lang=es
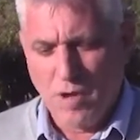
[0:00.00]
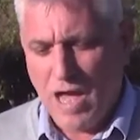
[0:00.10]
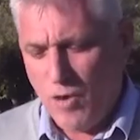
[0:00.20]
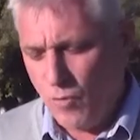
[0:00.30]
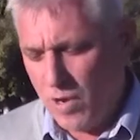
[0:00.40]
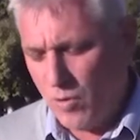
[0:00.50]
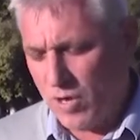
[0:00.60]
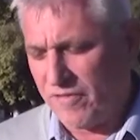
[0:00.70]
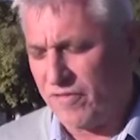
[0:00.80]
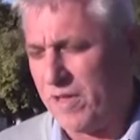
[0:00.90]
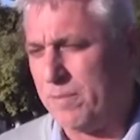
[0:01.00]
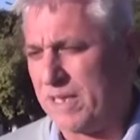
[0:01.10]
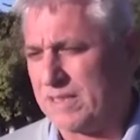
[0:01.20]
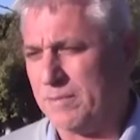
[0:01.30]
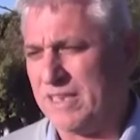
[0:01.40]
al nuevo jefe
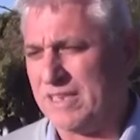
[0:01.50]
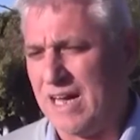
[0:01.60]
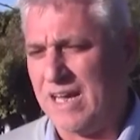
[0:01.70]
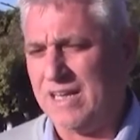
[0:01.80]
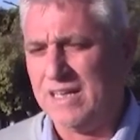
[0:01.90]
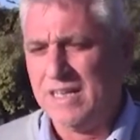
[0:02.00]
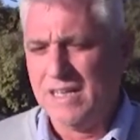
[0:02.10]
departamental,